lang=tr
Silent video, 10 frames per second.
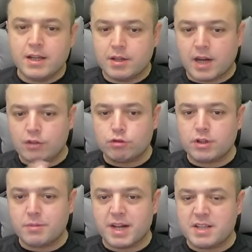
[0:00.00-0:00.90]

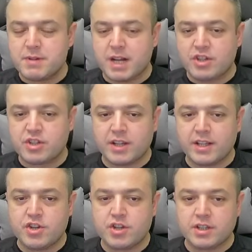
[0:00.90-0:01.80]
Kadroda biraz birkaç tane
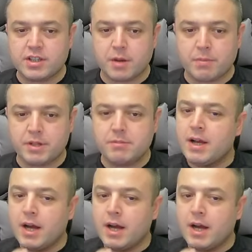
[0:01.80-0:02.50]
değişiklik yaparım.